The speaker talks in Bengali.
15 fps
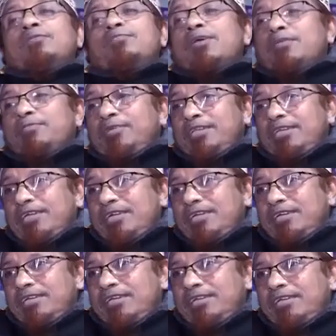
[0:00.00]
নিতে পারবেন না
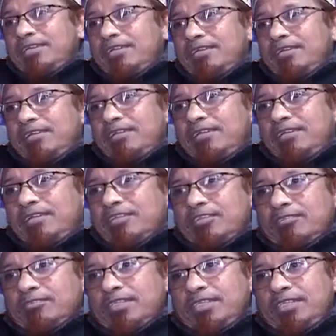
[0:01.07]

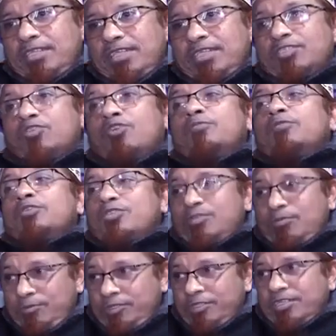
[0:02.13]
সন্তান নিলে জবের
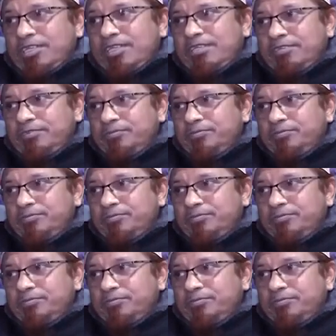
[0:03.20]
সমস্যা